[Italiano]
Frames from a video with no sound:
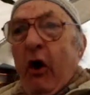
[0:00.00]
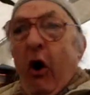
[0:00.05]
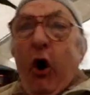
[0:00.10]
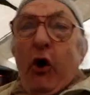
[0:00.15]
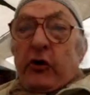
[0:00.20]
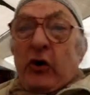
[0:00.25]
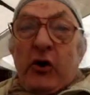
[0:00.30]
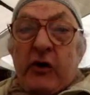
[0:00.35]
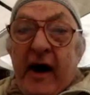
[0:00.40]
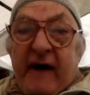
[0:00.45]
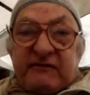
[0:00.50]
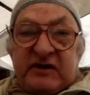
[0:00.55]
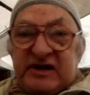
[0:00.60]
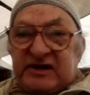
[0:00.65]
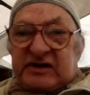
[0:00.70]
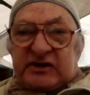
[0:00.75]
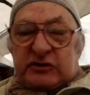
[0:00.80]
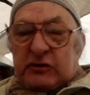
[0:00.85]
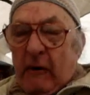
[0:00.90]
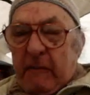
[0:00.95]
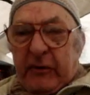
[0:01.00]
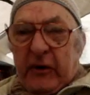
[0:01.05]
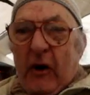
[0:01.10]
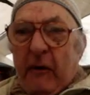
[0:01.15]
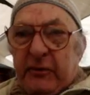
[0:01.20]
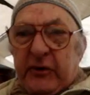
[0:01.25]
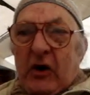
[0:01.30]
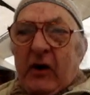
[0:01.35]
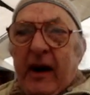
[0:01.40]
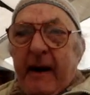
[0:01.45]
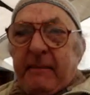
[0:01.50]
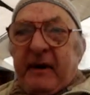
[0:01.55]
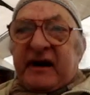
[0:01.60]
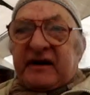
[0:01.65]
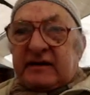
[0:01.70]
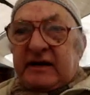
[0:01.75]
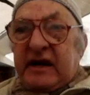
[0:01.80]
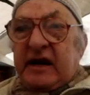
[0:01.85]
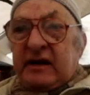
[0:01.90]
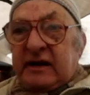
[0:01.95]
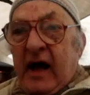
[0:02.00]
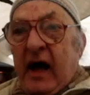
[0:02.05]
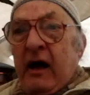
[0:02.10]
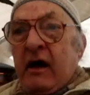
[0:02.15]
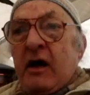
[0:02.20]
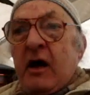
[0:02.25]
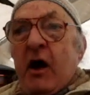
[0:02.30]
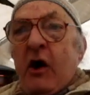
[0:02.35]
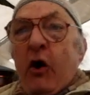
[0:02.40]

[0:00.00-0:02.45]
O non ha visto proprio la partita